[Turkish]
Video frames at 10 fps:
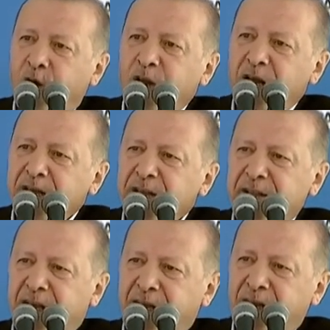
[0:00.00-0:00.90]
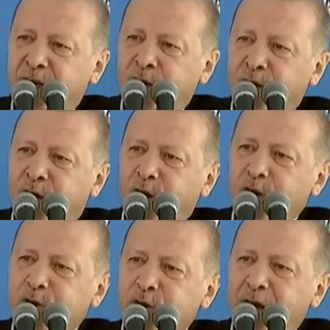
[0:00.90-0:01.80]
Ölenin de,
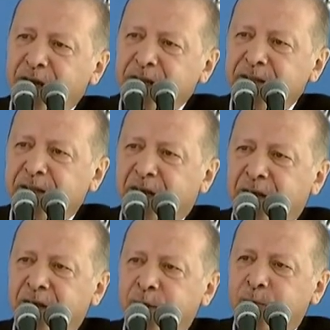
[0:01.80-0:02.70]
öldürenin de,